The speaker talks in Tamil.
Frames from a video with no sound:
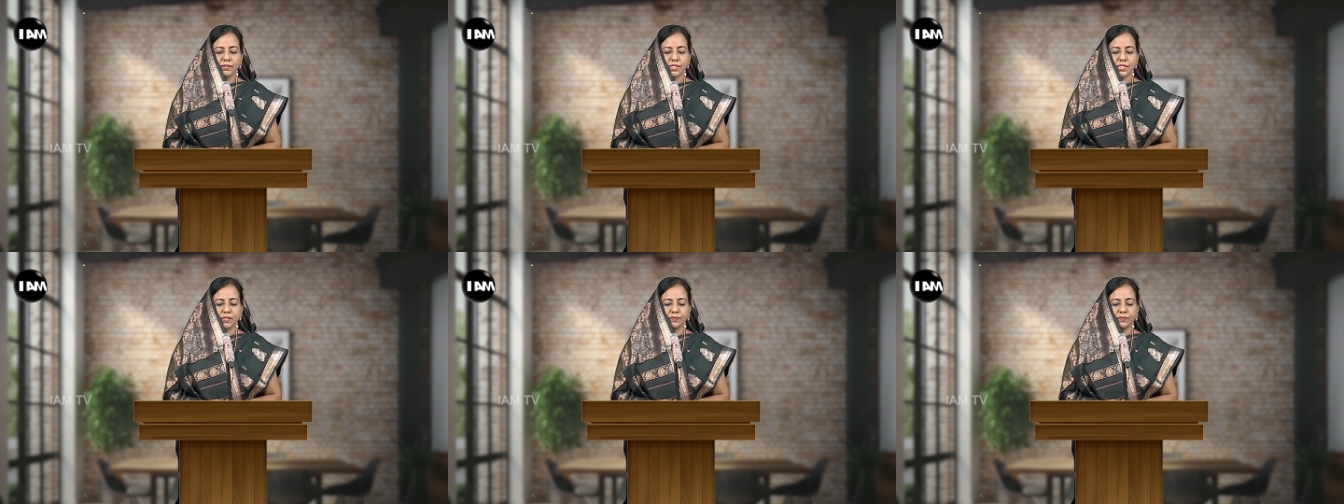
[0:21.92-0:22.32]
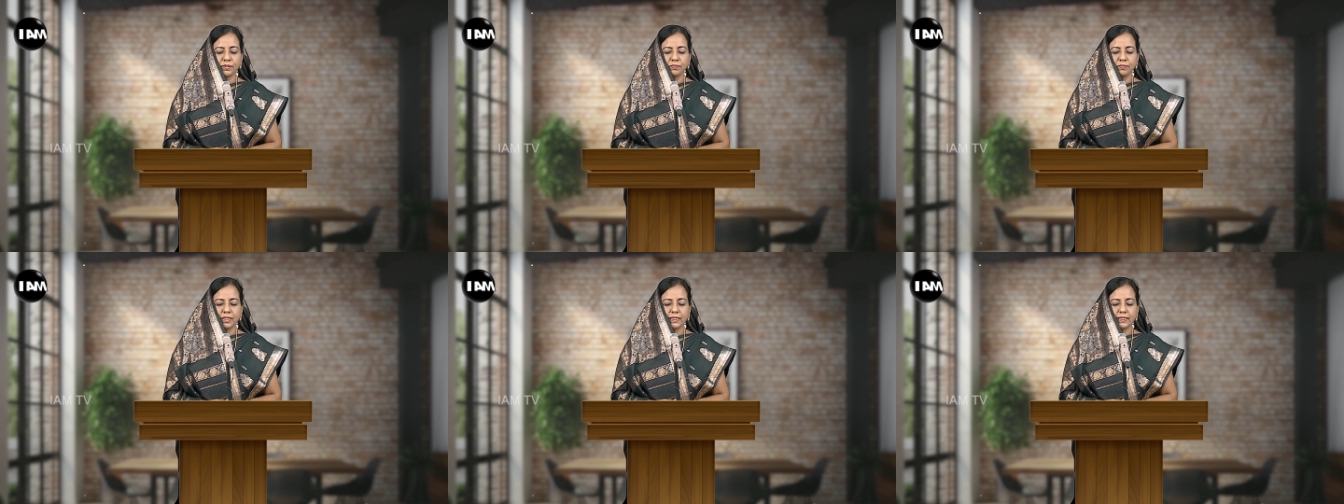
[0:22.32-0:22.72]
கொடி
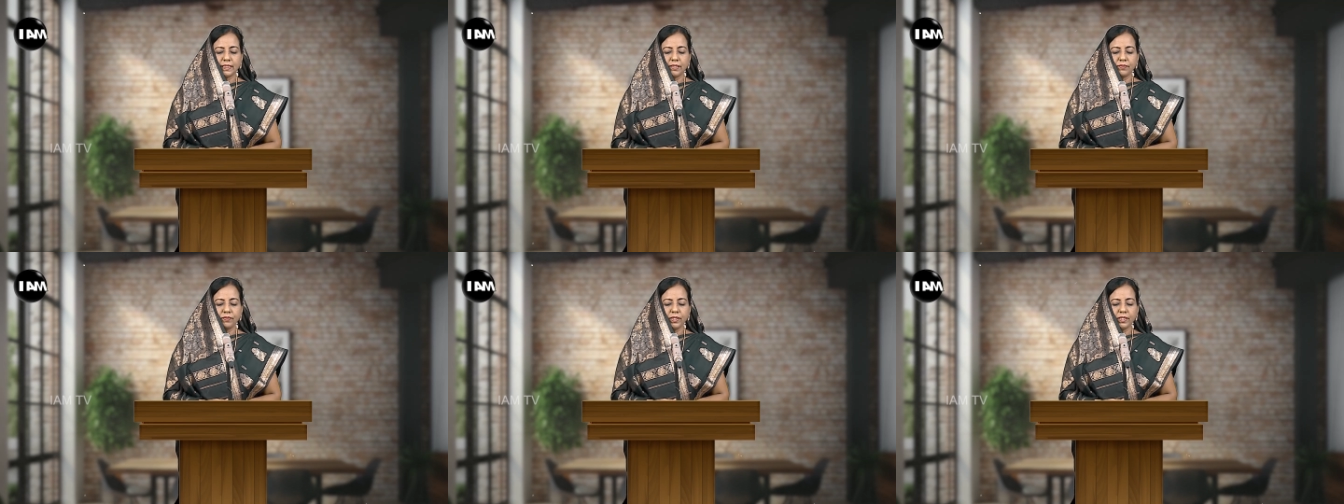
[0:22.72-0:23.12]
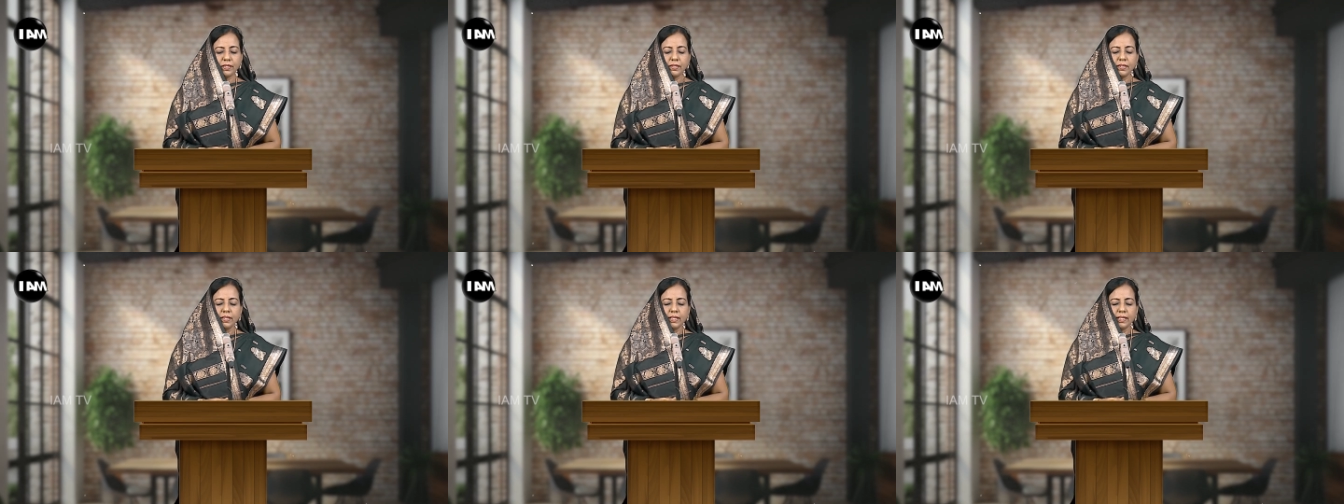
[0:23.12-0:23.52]
ஸ்தோத்திரம் கத்தாவே
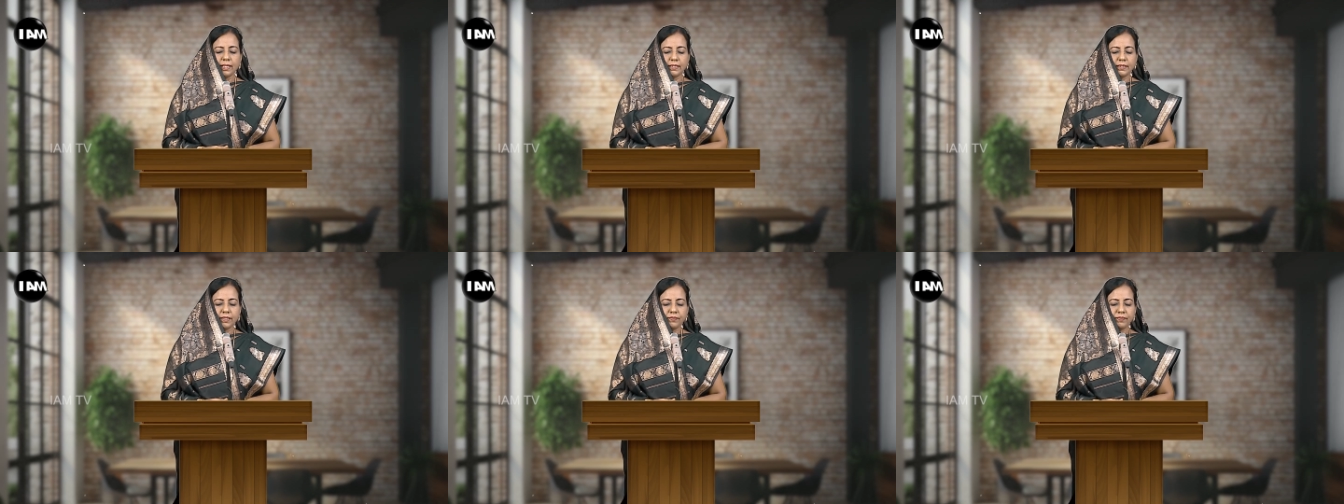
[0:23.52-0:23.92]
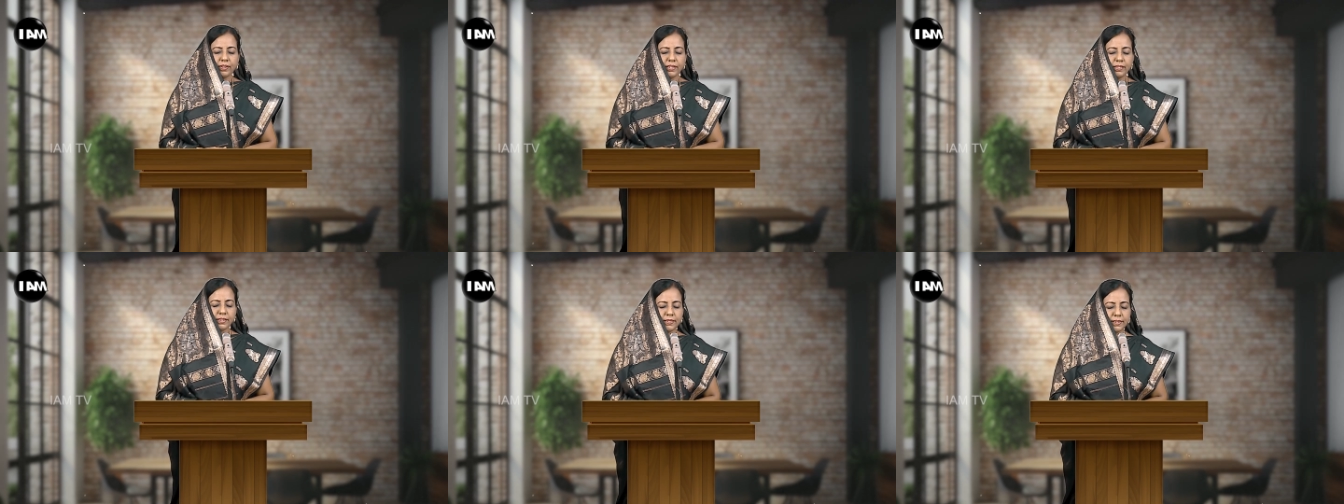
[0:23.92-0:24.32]
கத்தாவே
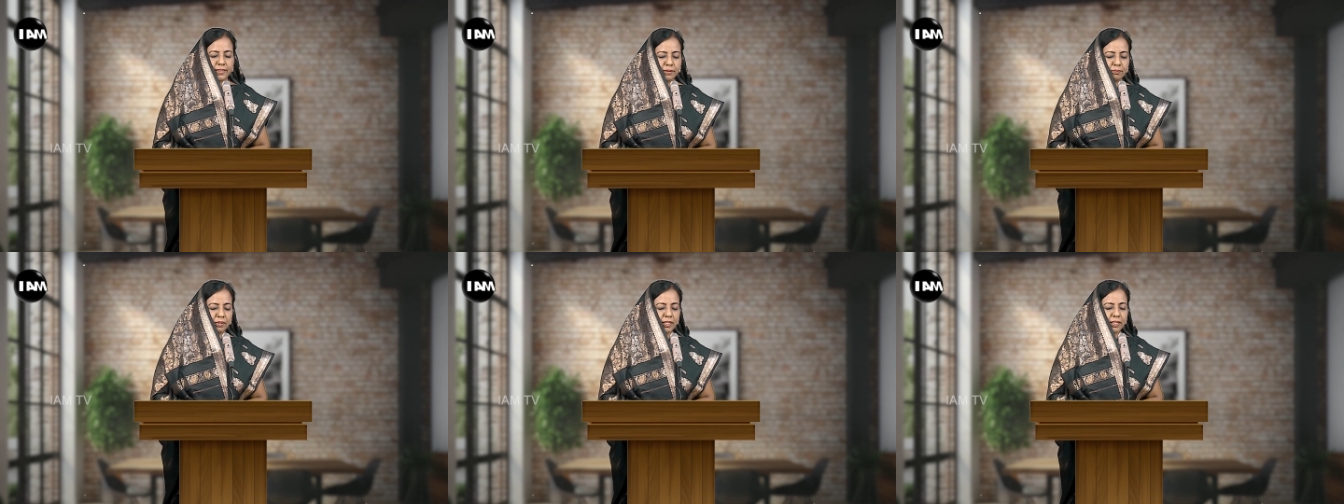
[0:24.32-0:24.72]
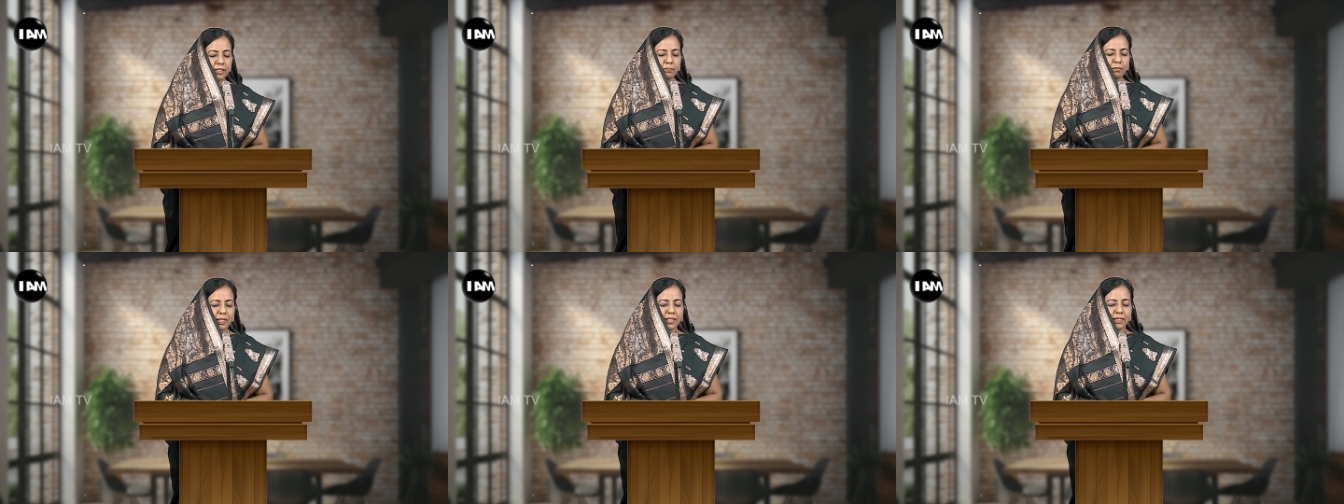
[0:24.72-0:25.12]
இன்றைக்கு
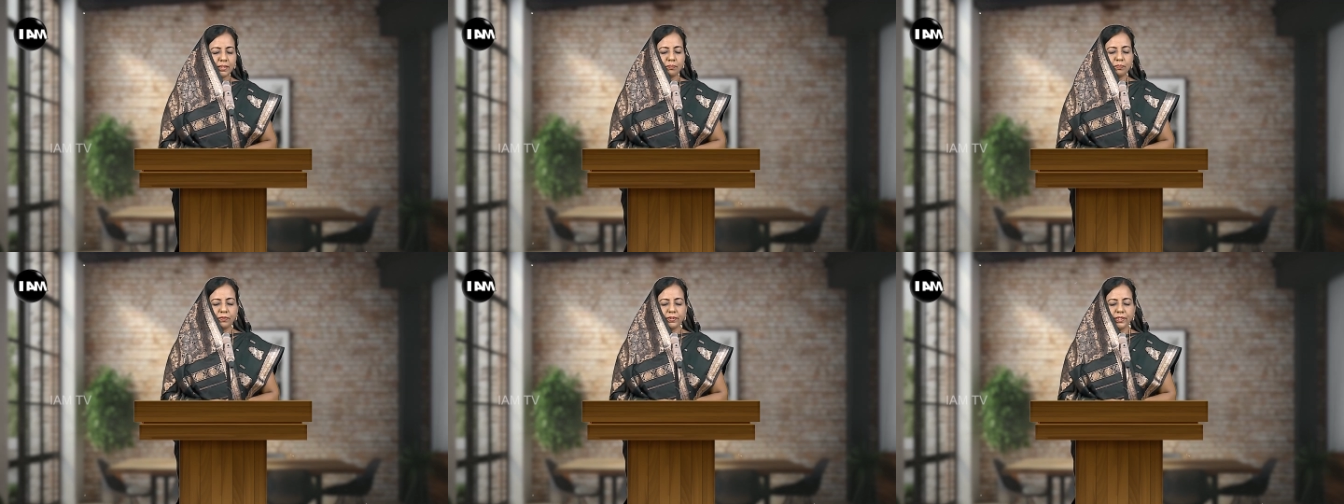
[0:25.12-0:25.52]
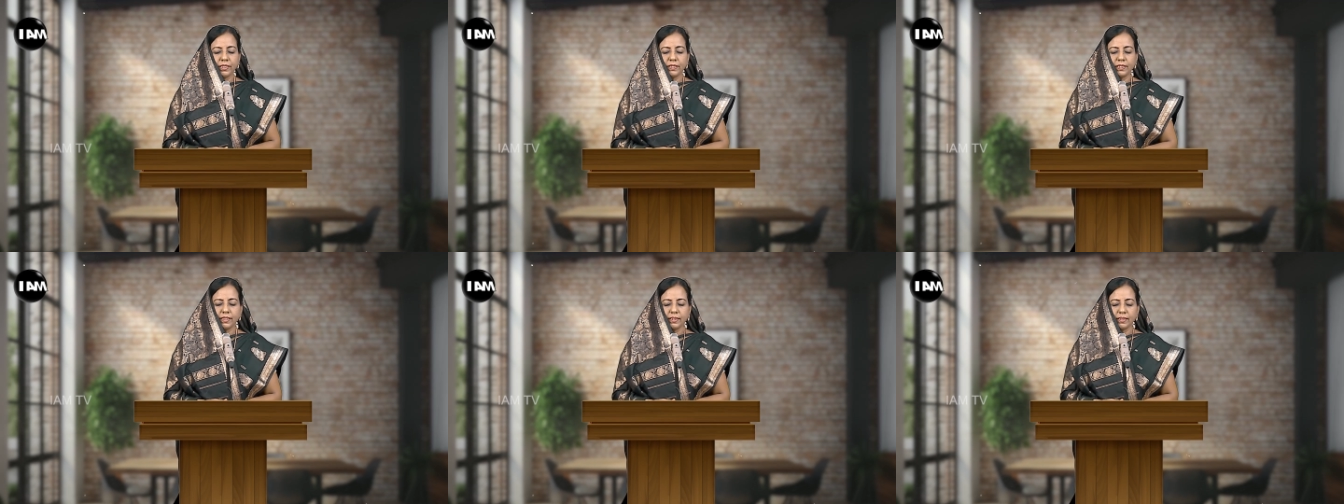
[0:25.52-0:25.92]
நாங்கள் பார்க்க
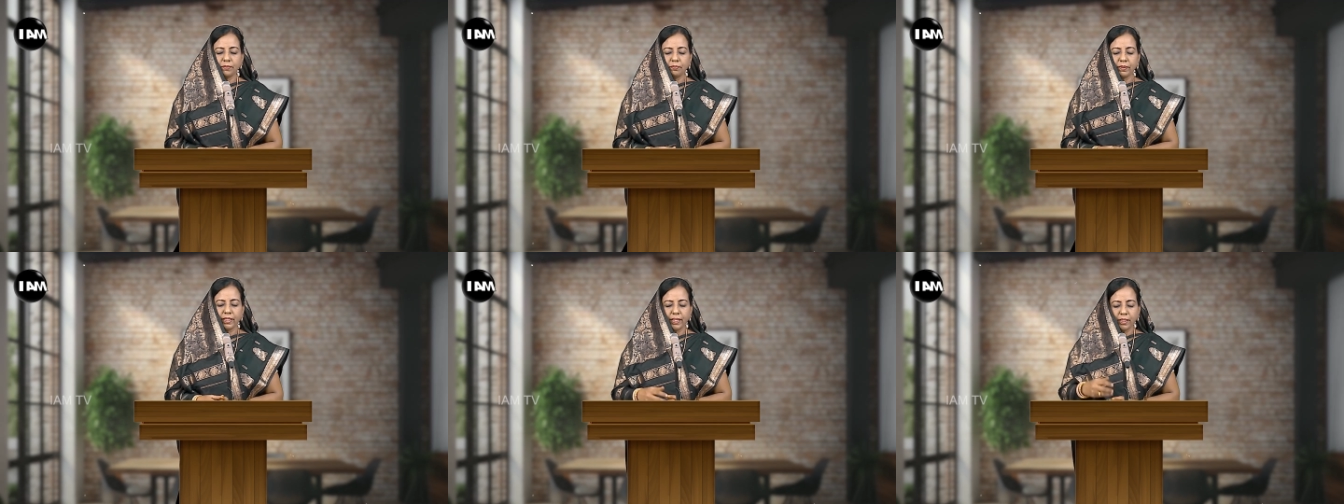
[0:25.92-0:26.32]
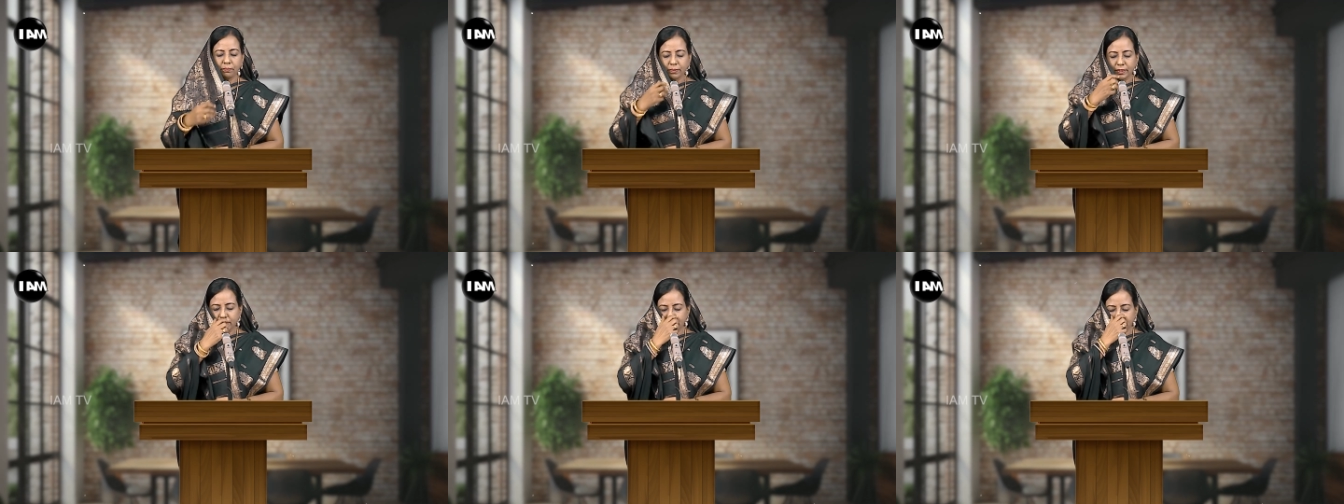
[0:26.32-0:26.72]
போகின்ற அந்த பெண்ணை
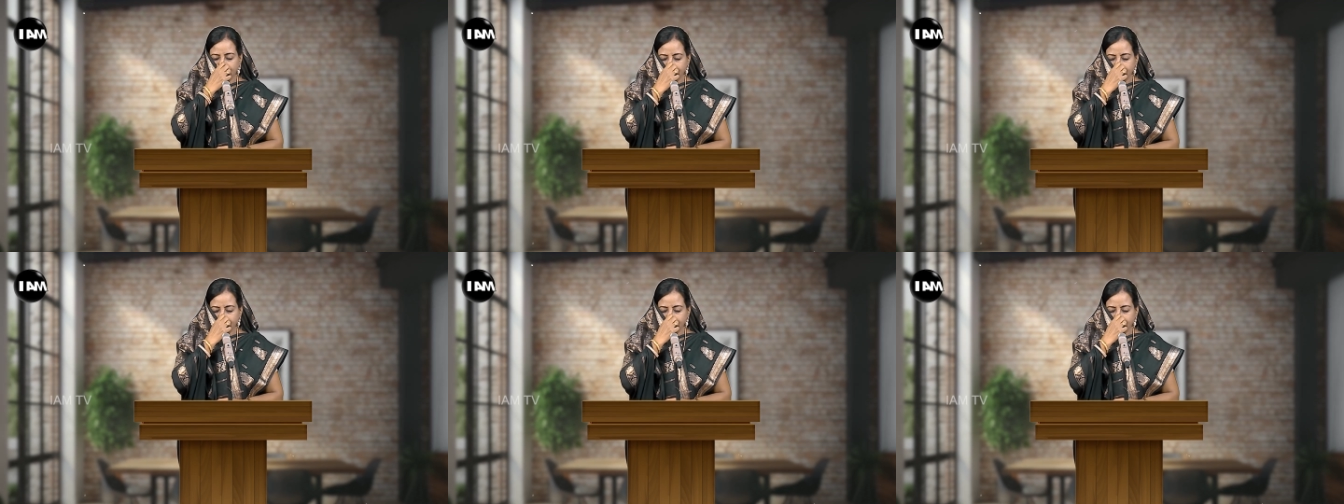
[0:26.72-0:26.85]
பற்றி